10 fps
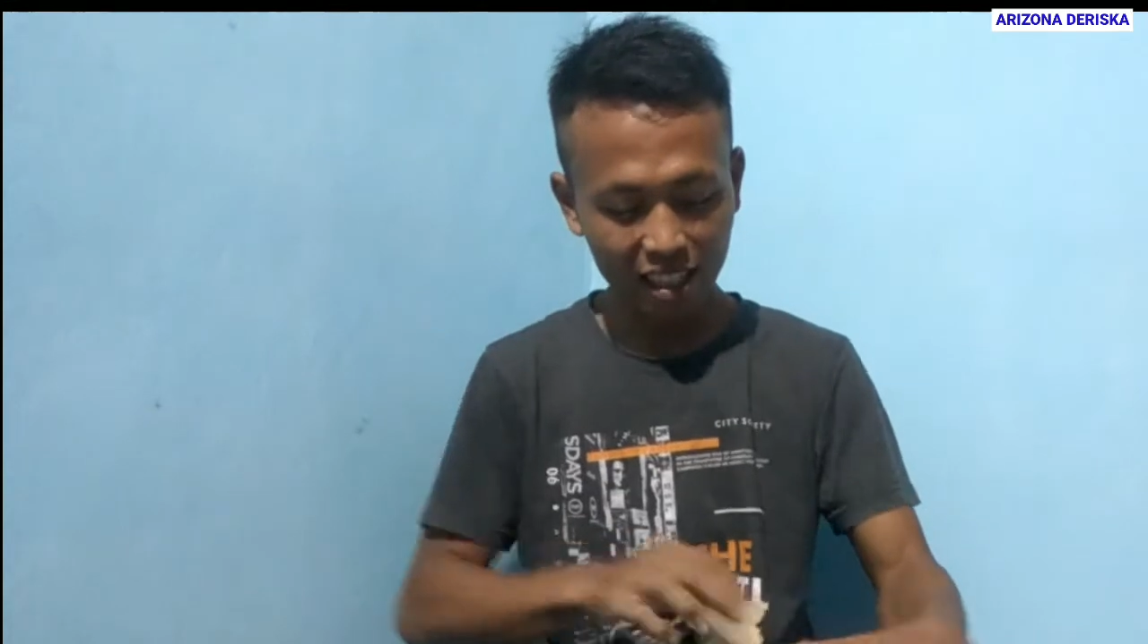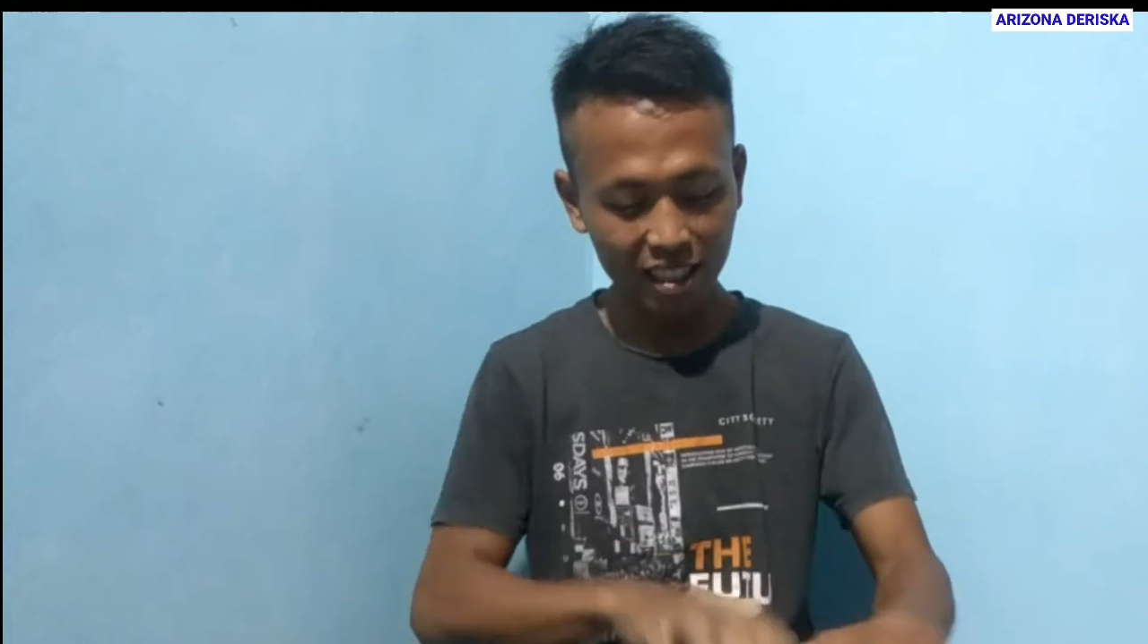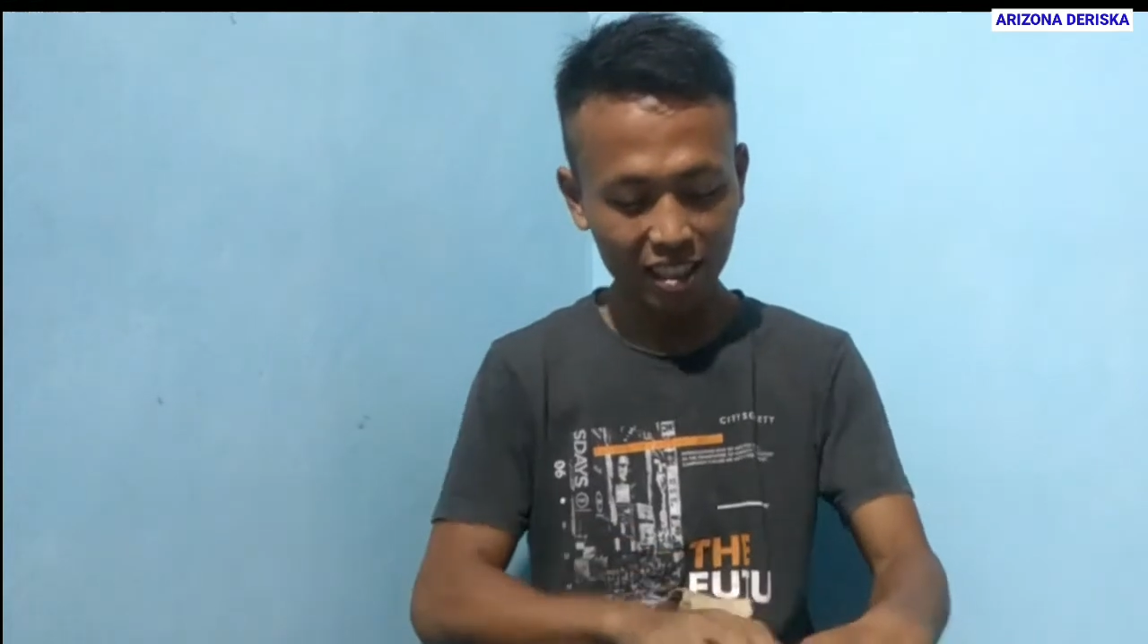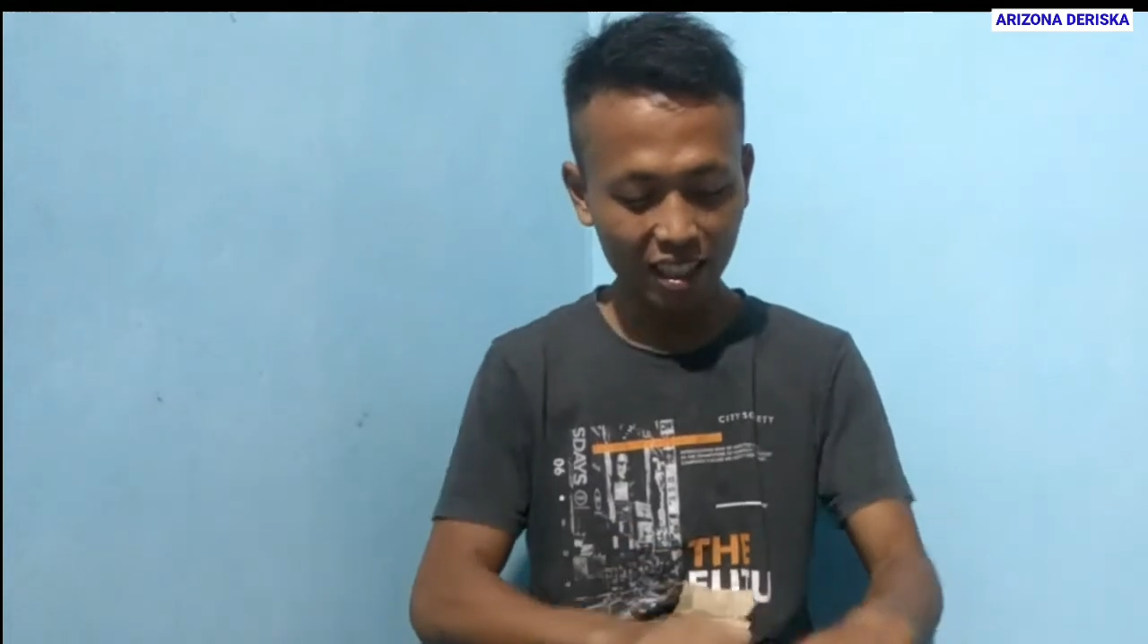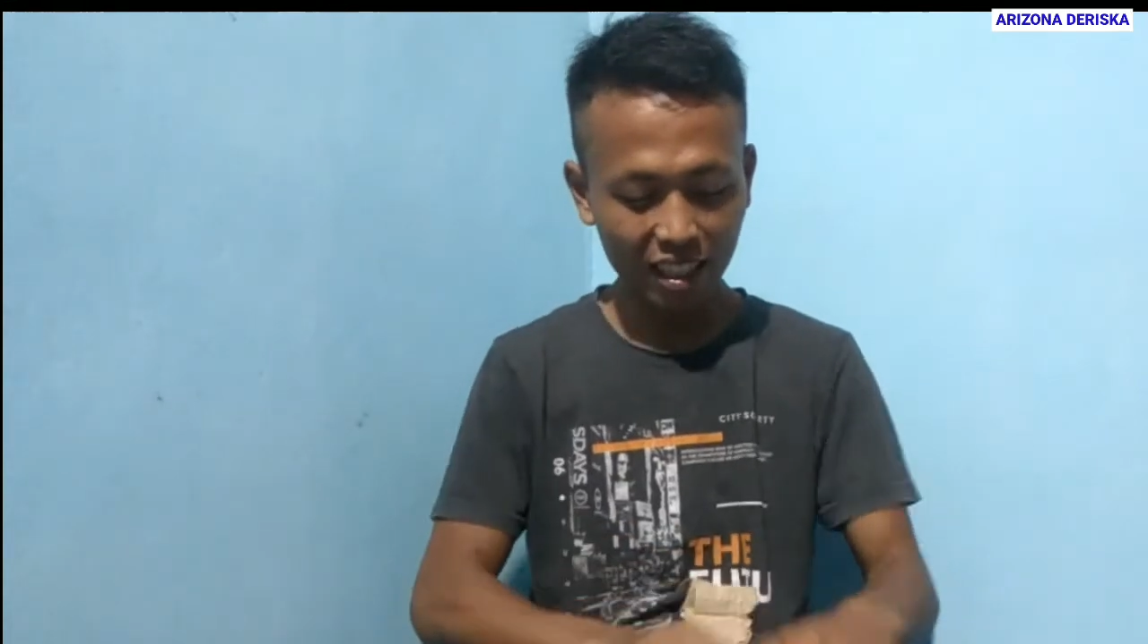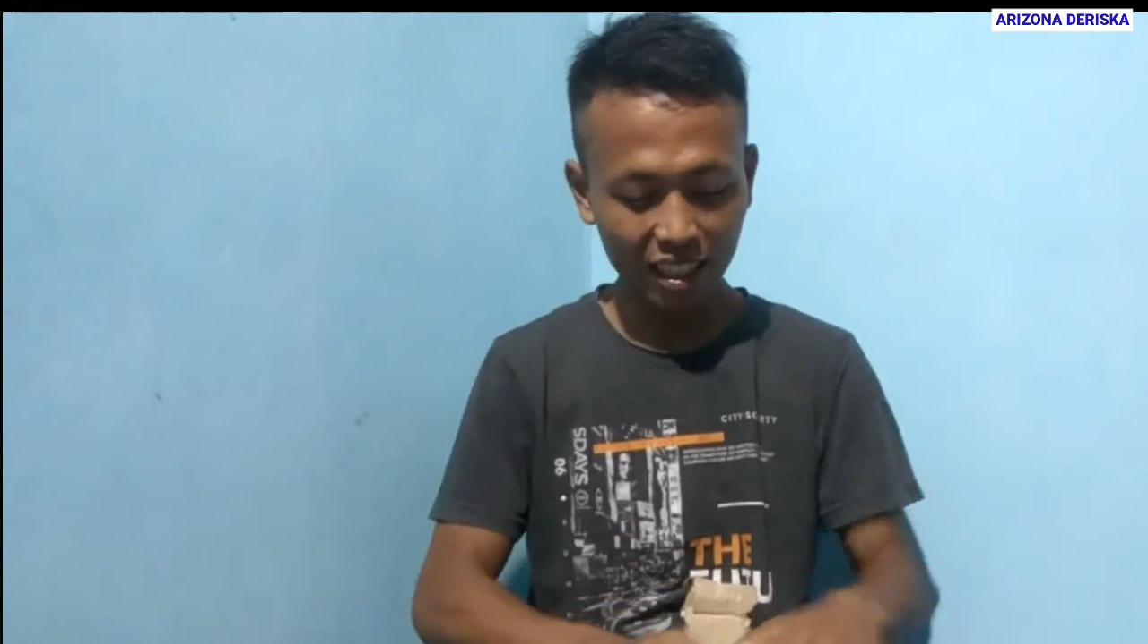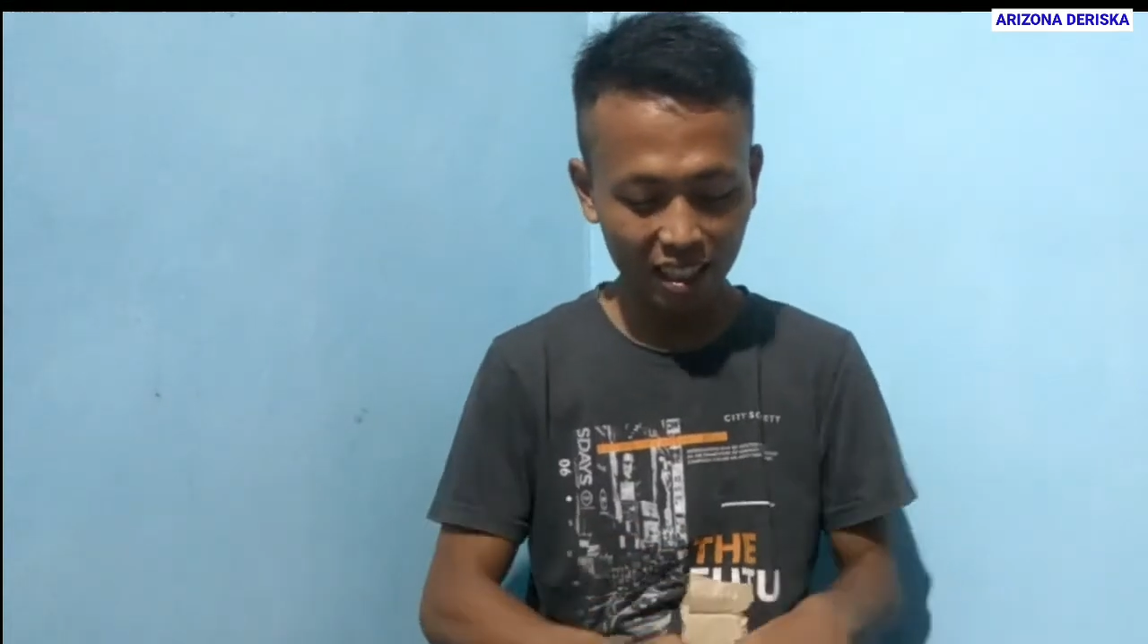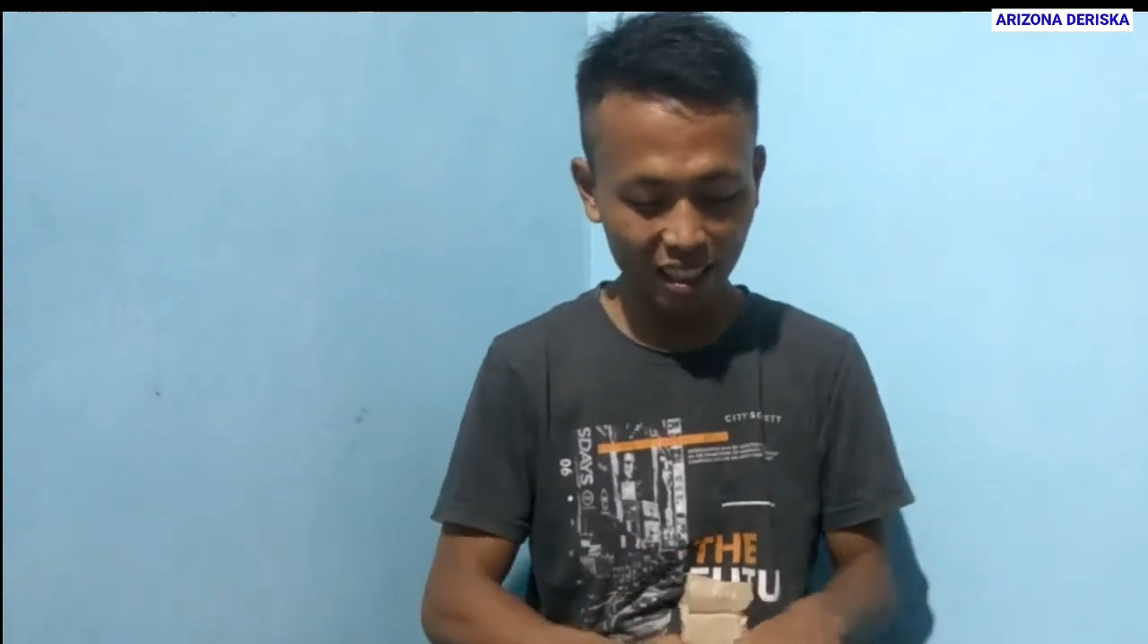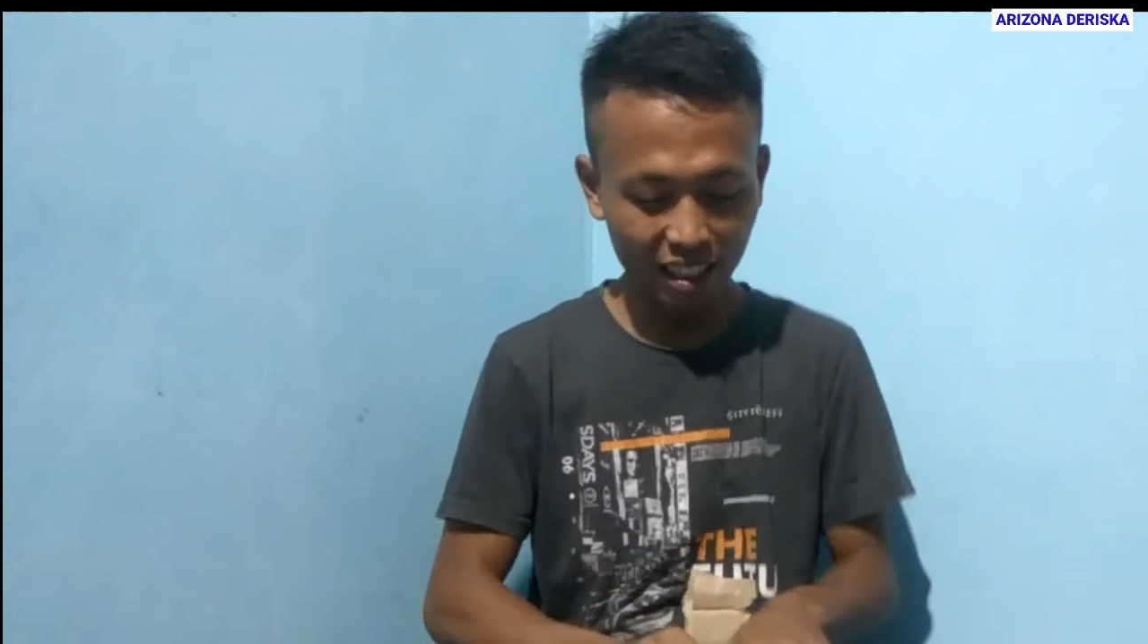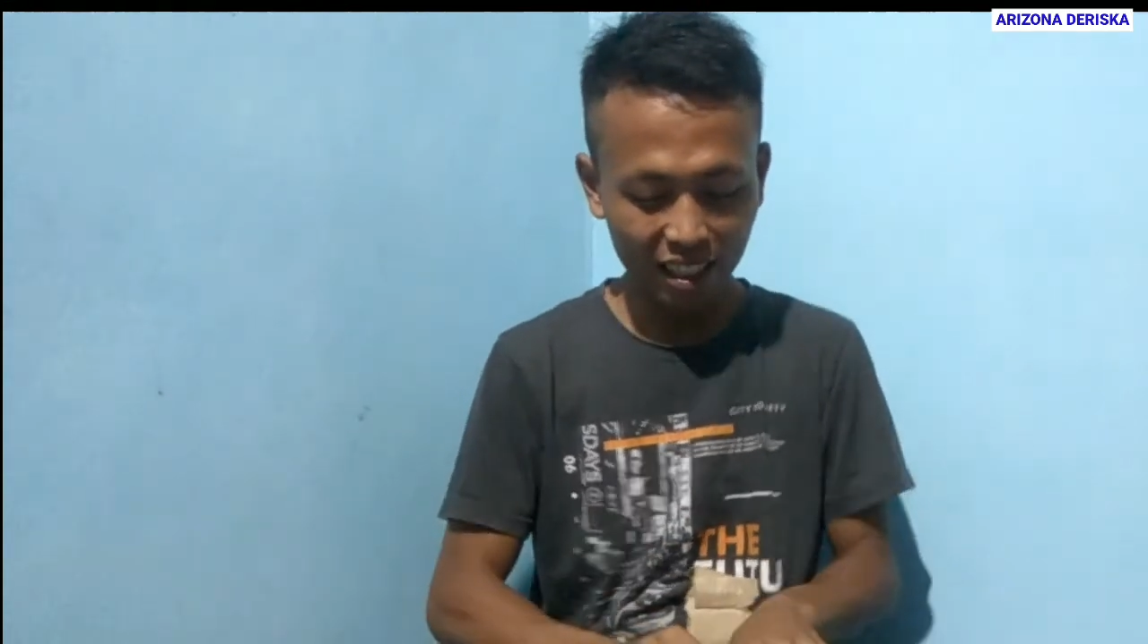
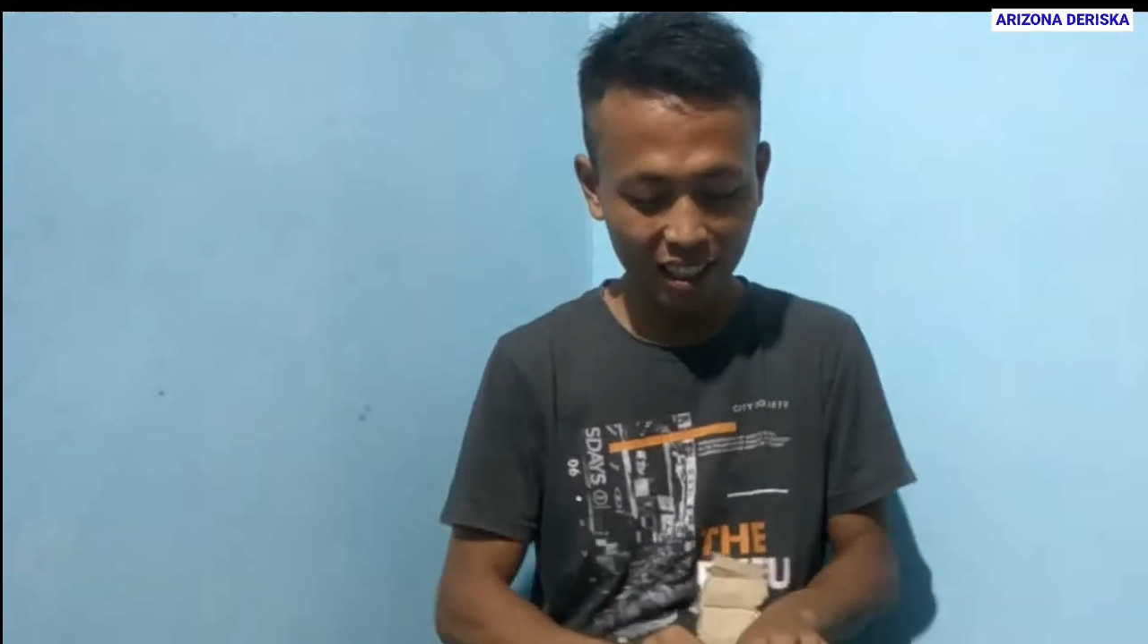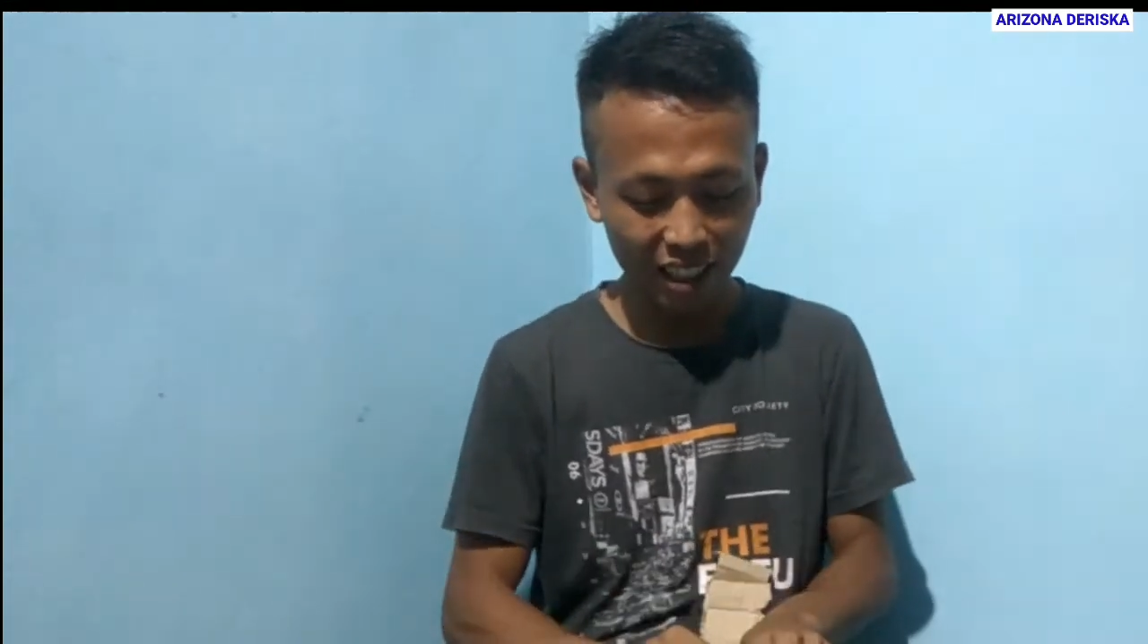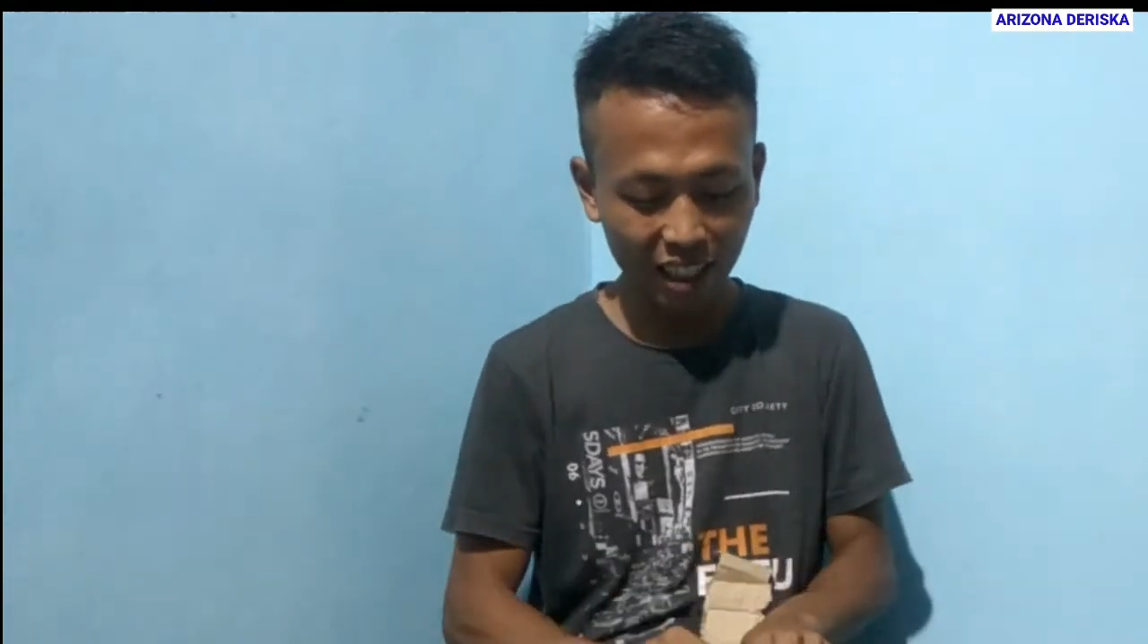seri